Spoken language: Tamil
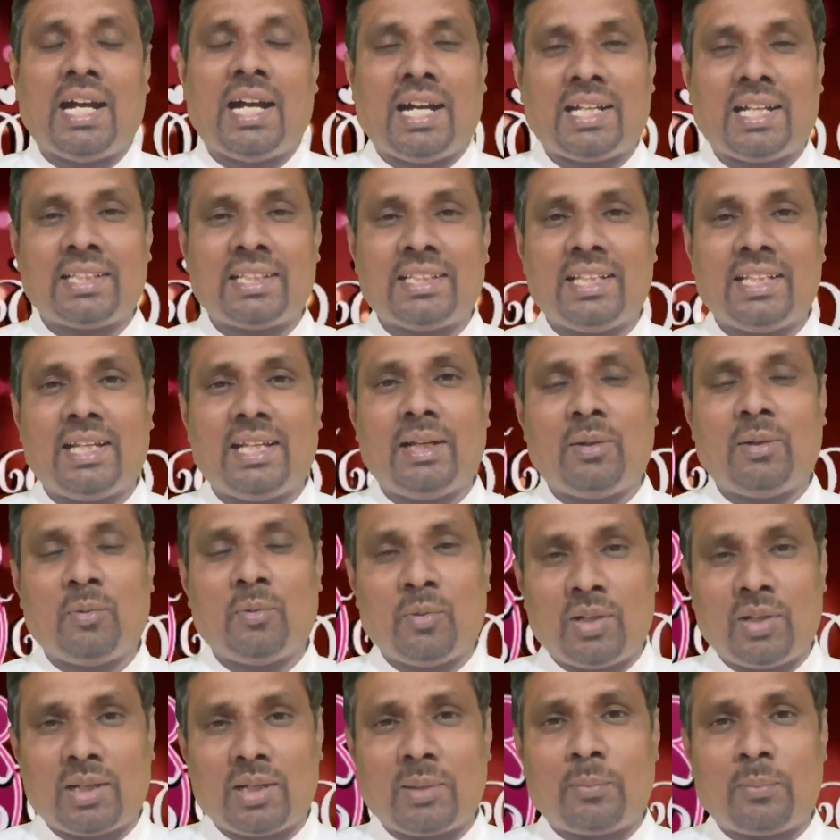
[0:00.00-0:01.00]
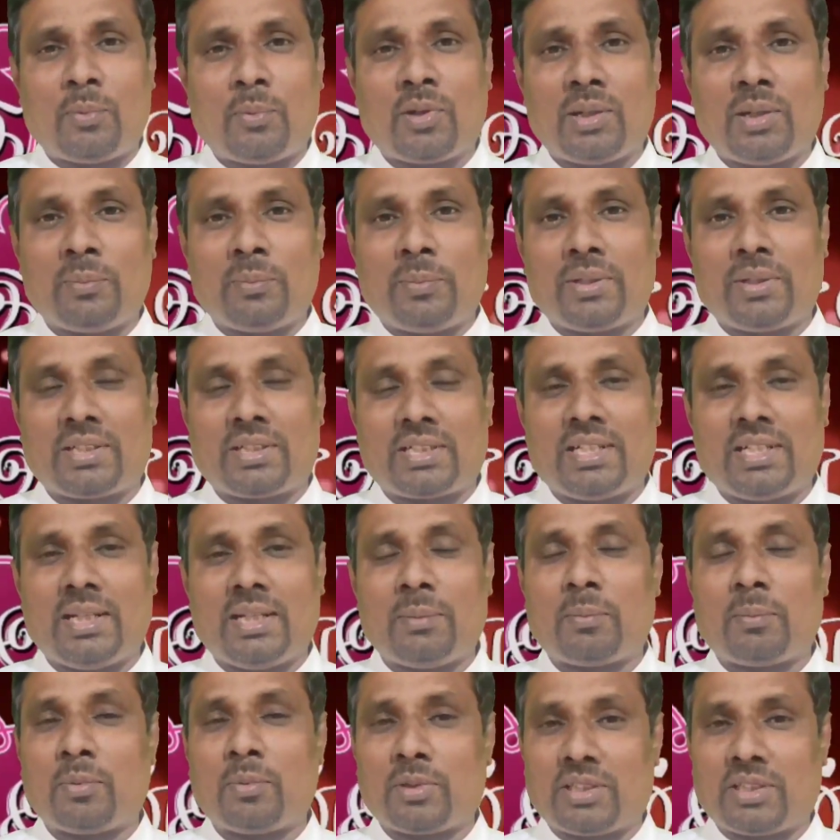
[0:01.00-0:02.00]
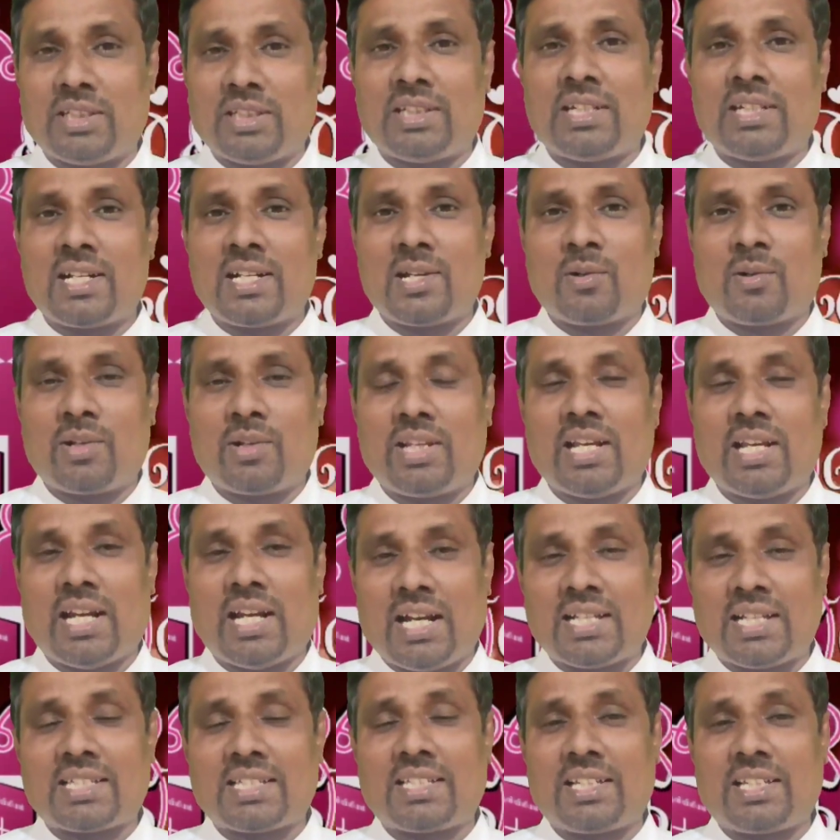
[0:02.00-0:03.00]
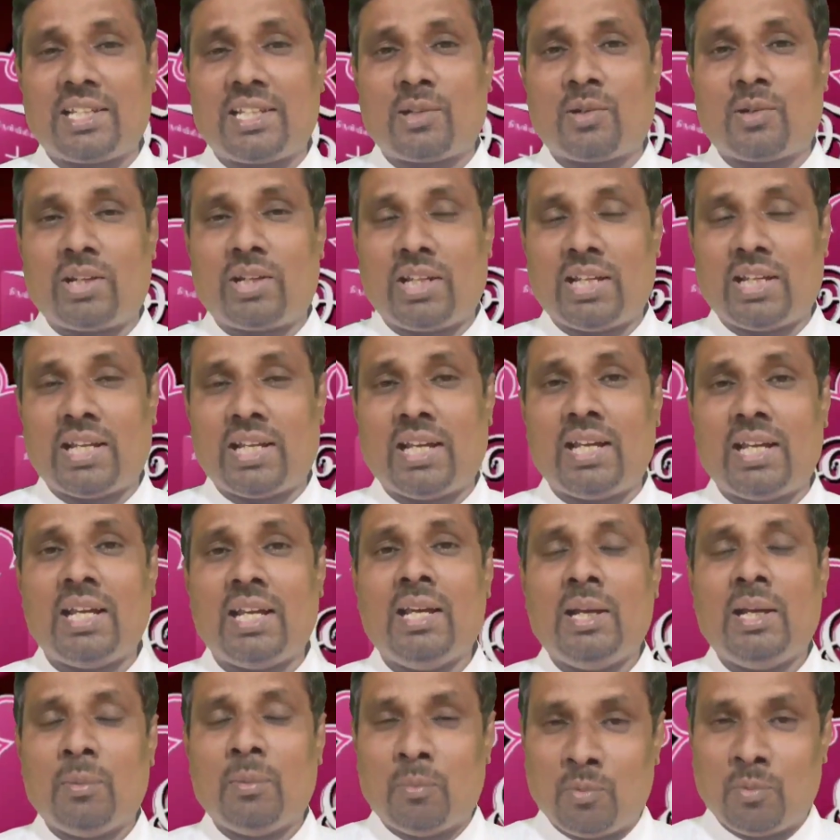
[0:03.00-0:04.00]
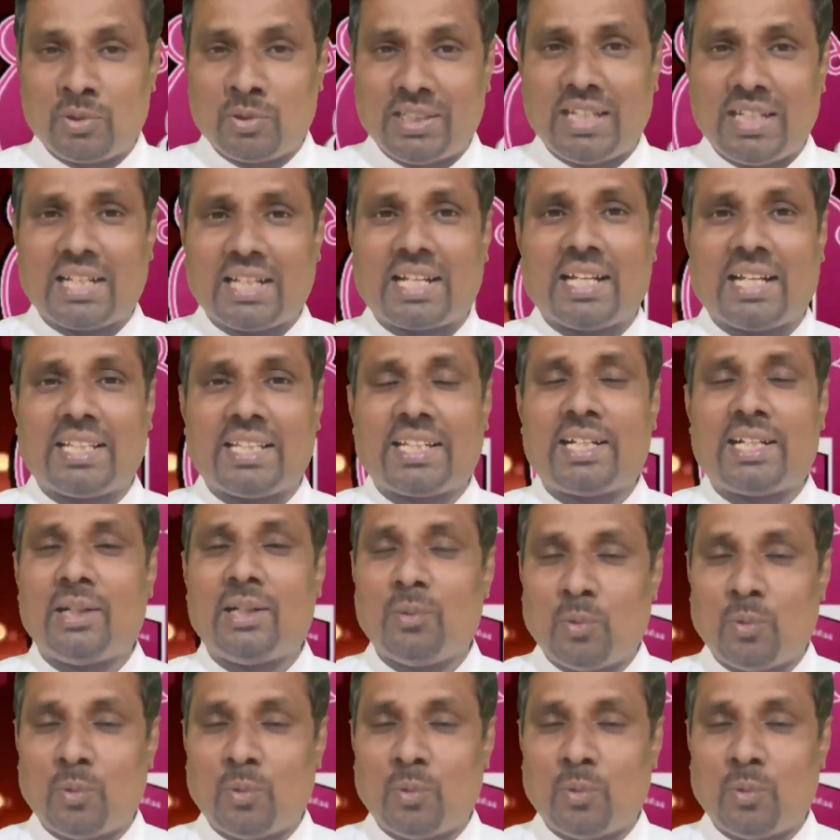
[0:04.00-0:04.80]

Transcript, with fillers: அந்த உலக புகழ்பெற்ற புத்தகங்களுடைய ஆசிரியருடைய முதல் கதைகள்